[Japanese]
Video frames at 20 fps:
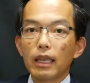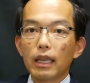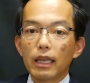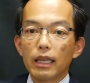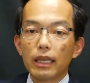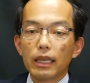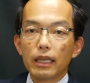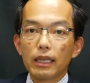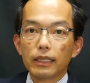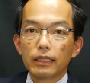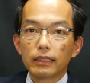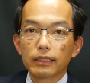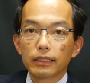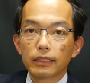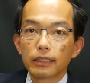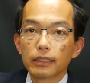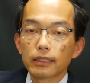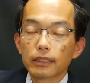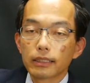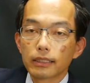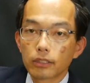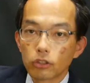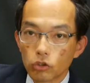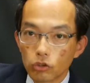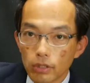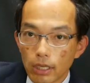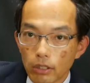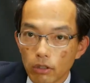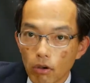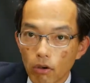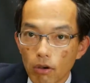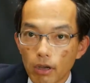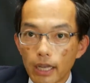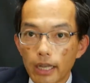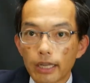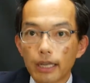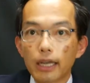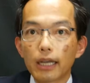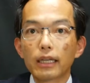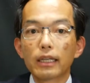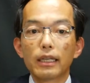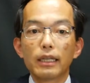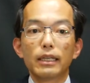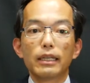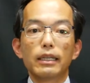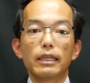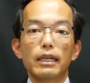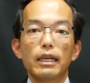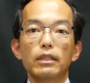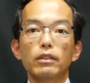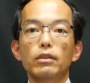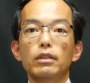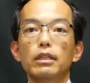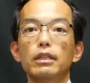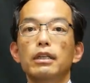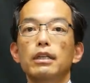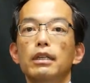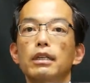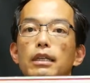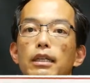えー、周華堂絵画買取、